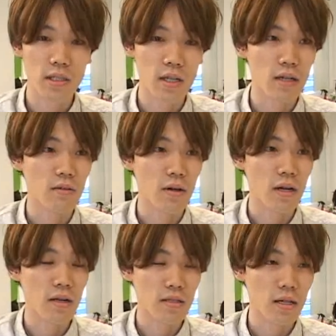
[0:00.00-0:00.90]
しいからとか
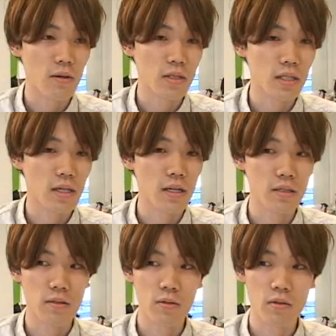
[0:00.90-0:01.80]
軽さが欲しいからっ
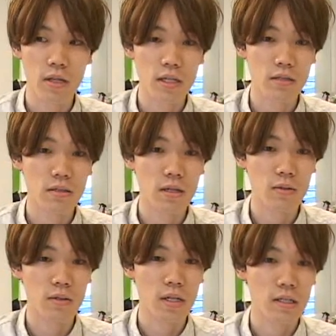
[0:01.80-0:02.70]
ていう本当単純な
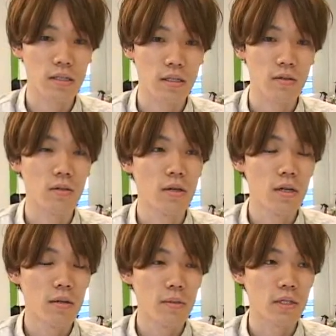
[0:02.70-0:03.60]
ことなんですけど、
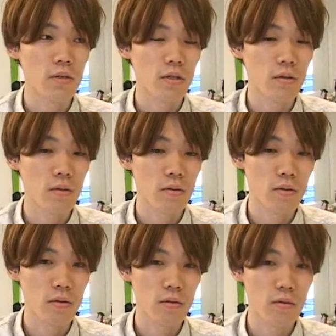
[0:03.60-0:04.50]
まあ、それの
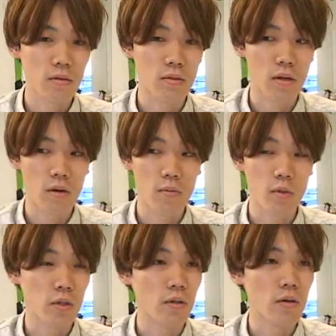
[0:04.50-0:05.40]
コントロールとかを
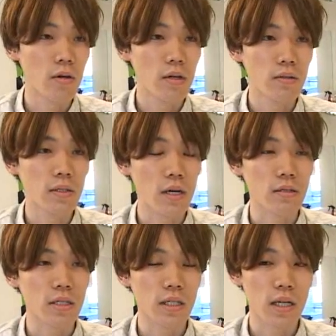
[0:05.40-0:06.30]
もっと深
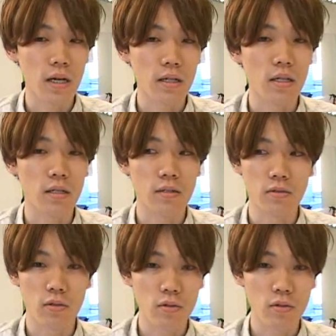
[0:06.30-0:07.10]
く知りたかったっていう